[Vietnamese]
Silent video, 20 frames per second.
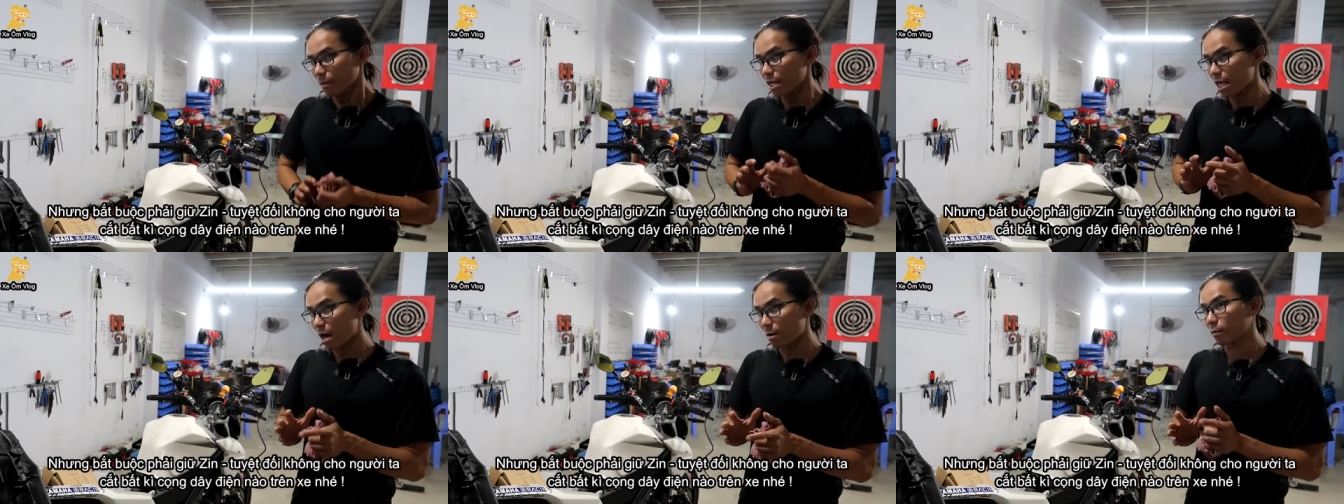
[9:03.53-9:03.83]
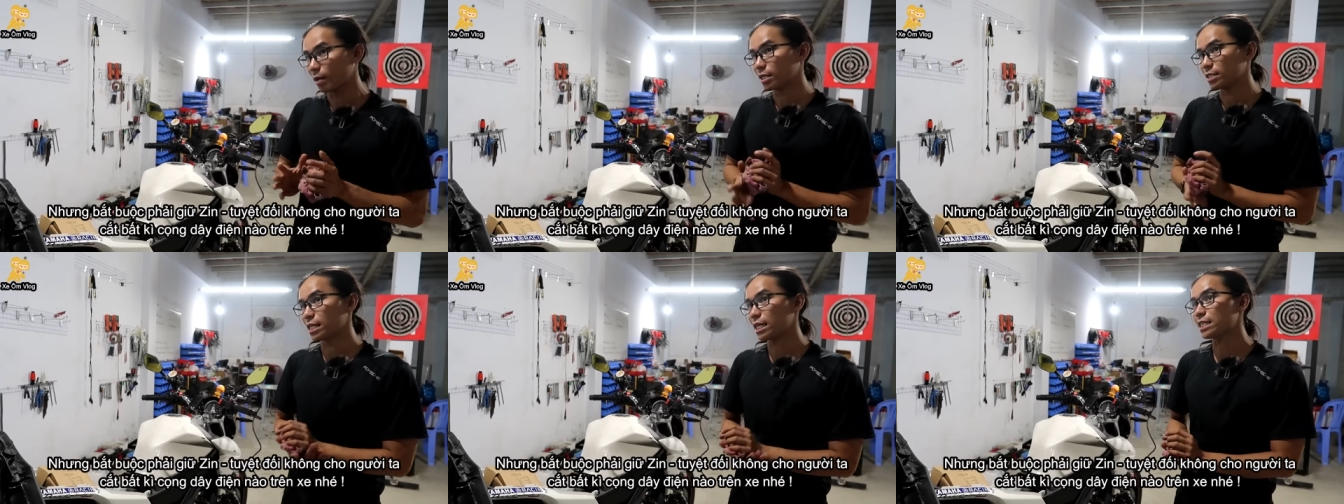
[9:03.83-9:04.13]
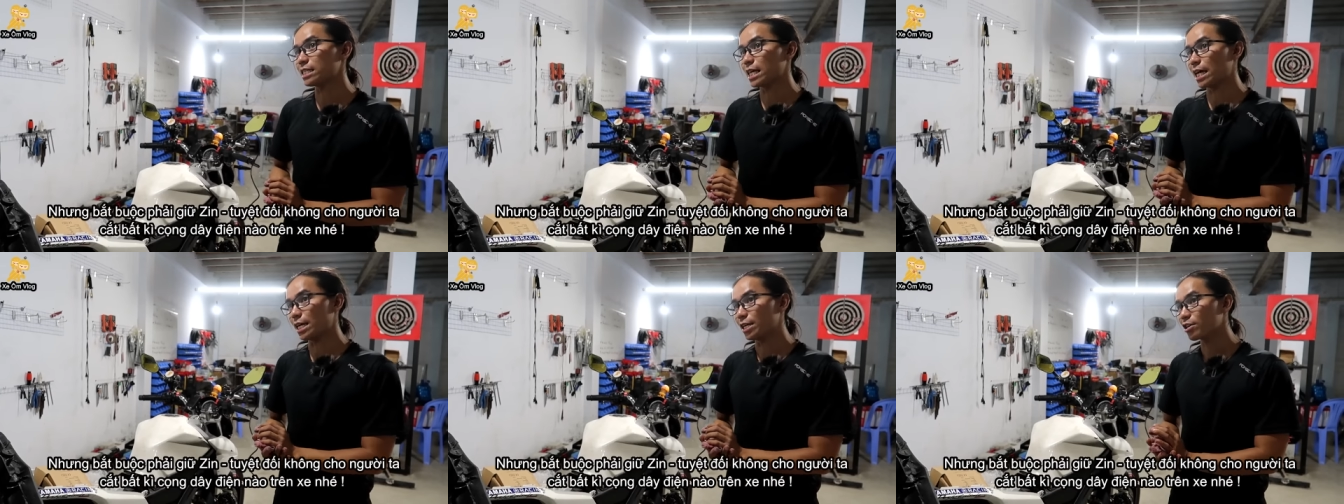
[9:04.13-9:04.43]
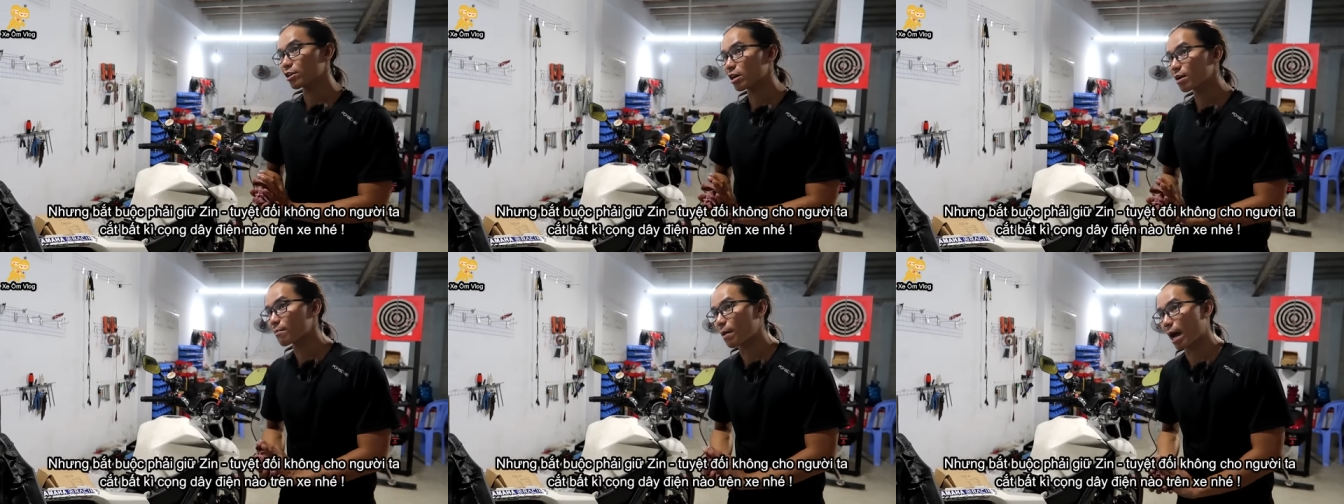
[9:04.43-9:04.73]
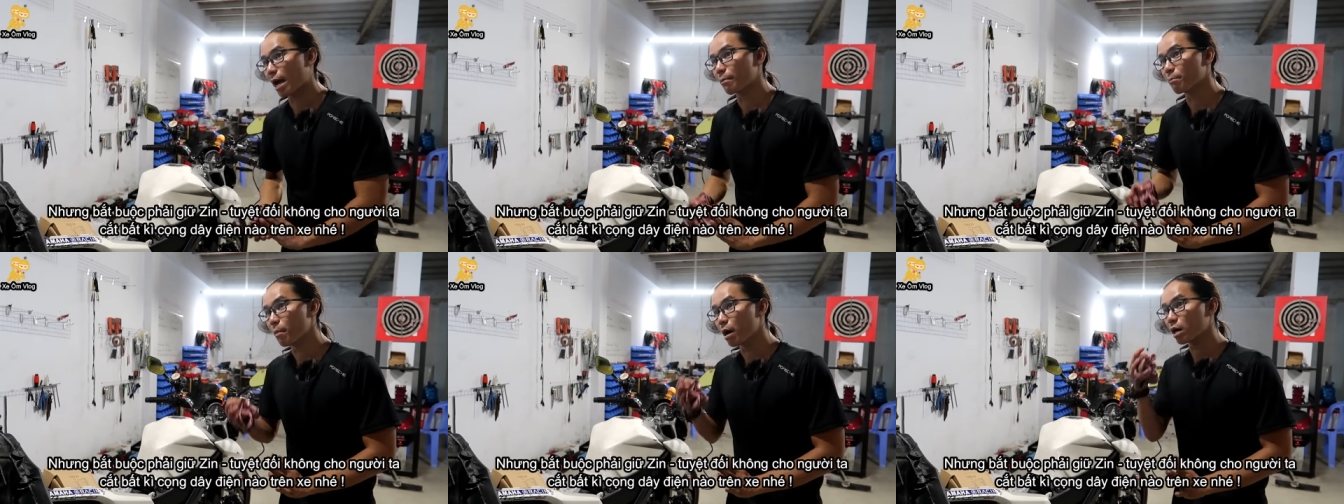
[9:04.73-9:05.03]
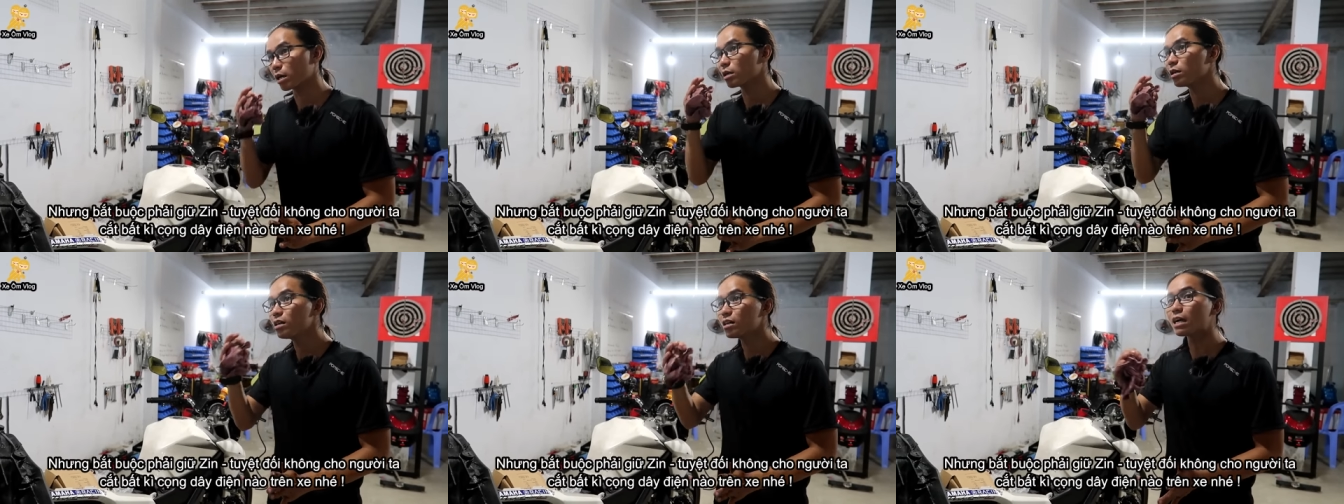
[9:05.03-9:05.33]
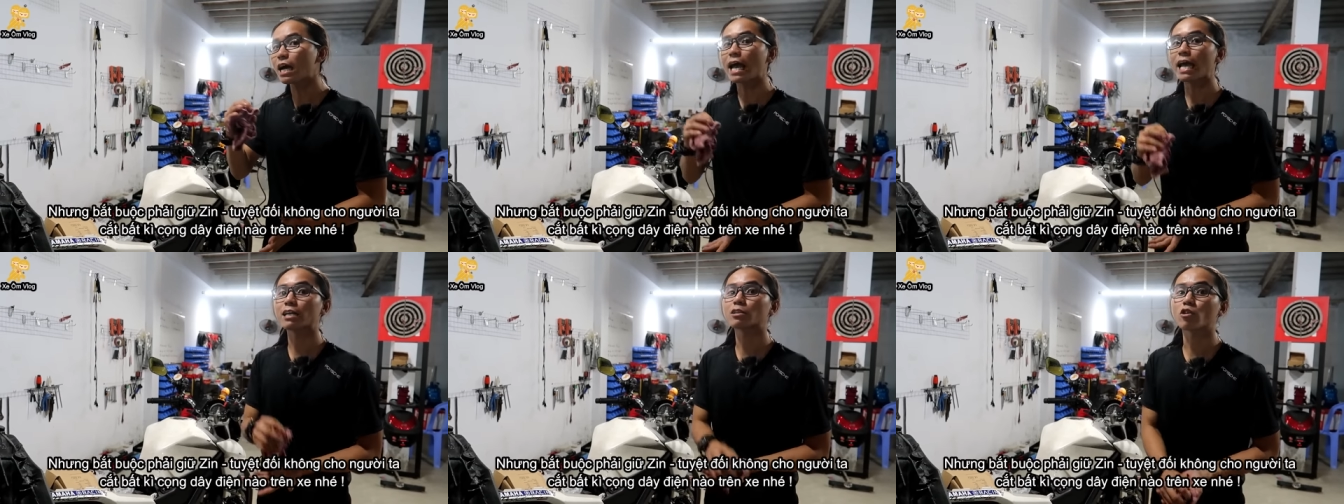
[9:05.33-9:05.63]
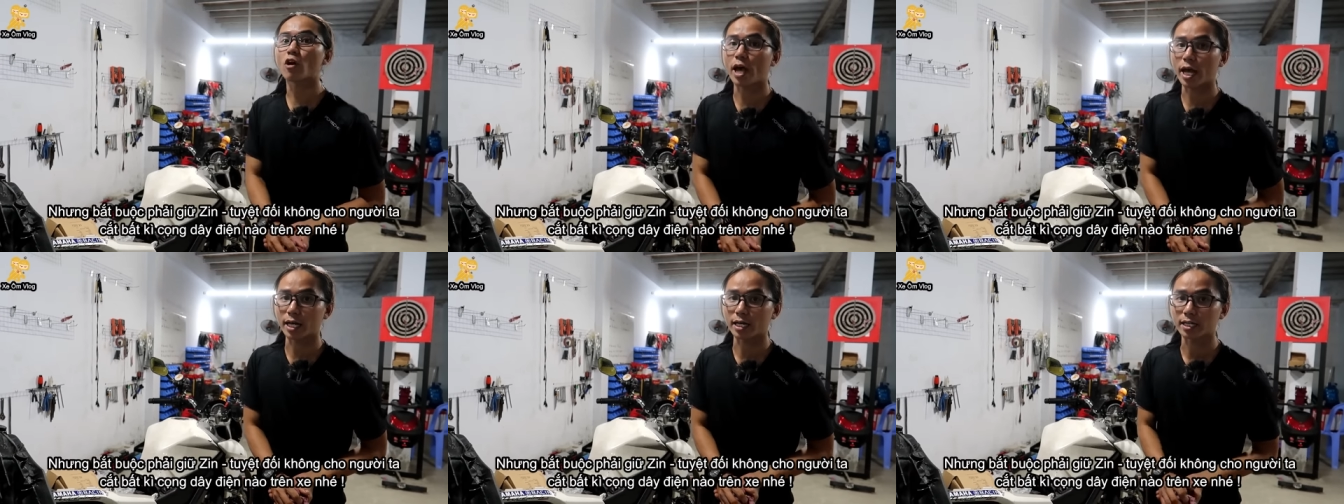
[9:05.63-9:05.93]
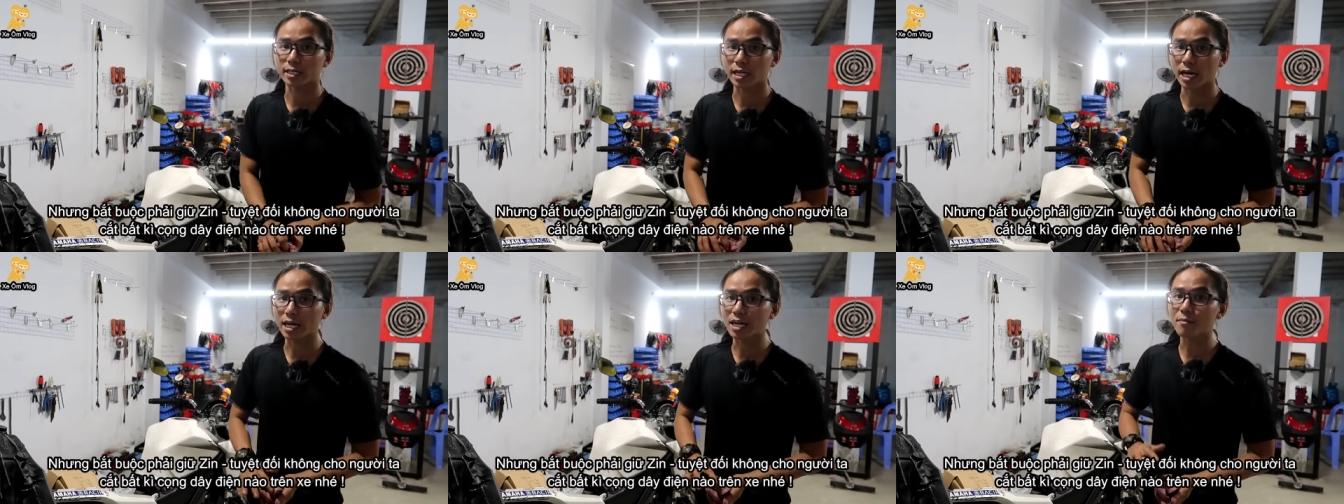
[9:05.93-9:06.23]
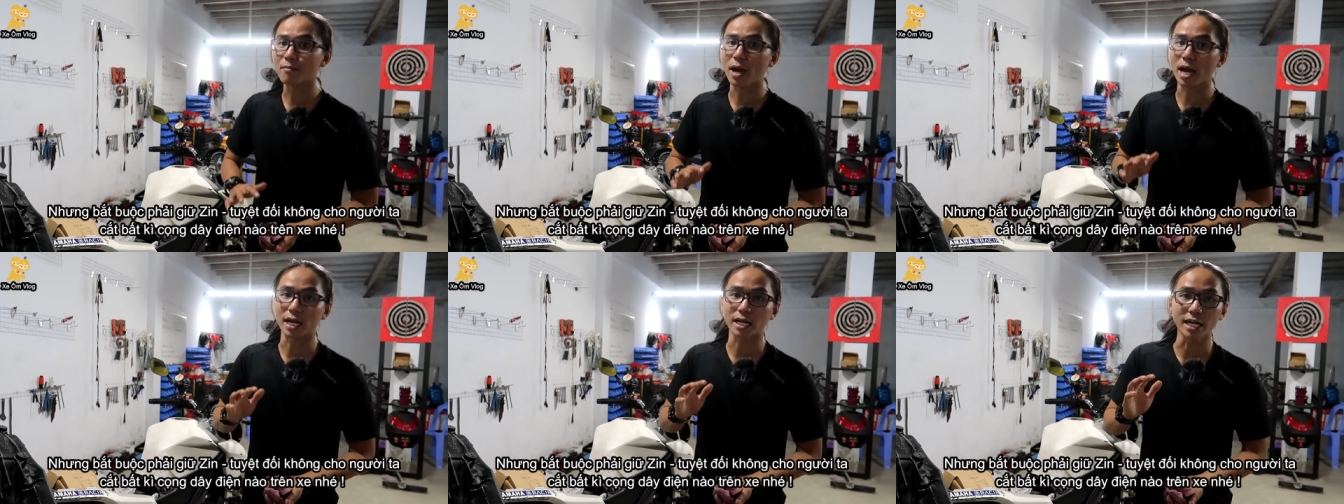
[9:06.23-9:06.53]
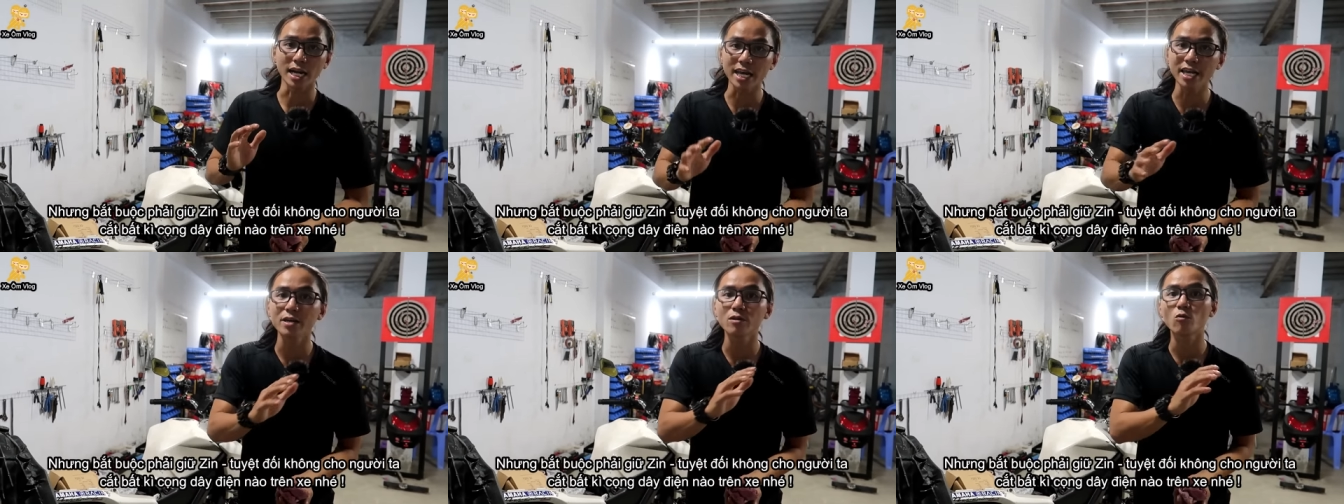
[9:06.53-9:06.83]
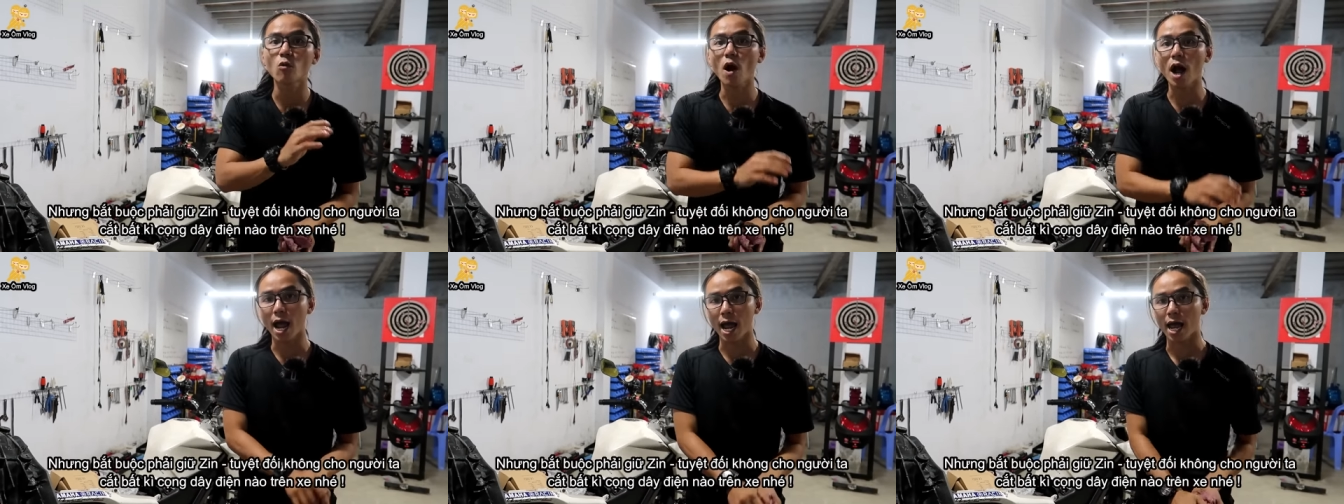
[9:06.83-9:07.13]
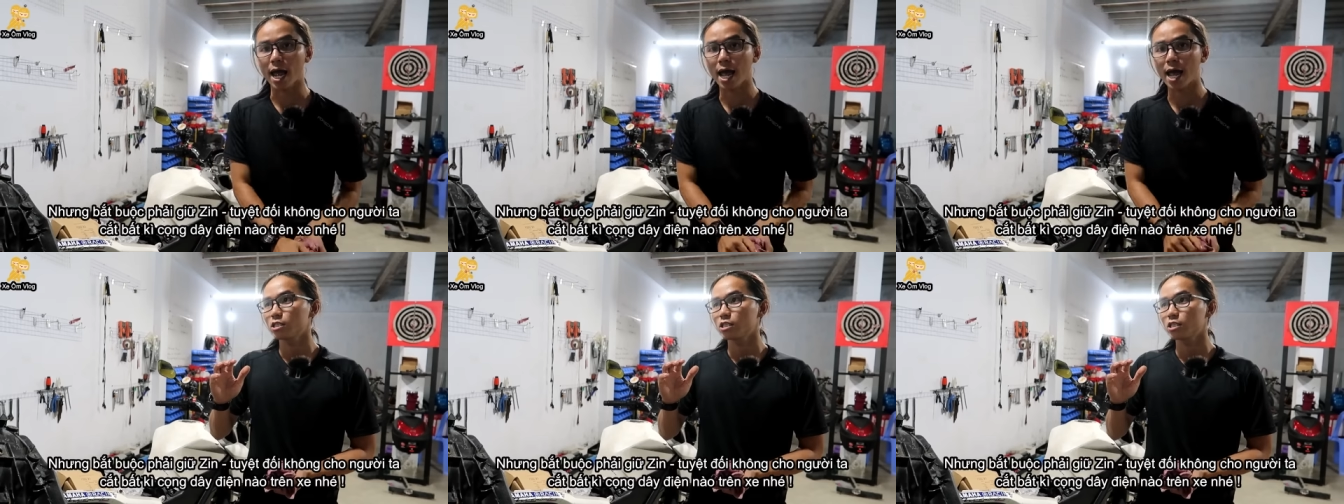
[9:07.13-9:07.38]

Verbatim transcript: bây giờ mình sẽ chỉ cho các bạn mực nước an toàn để các bạn đi qua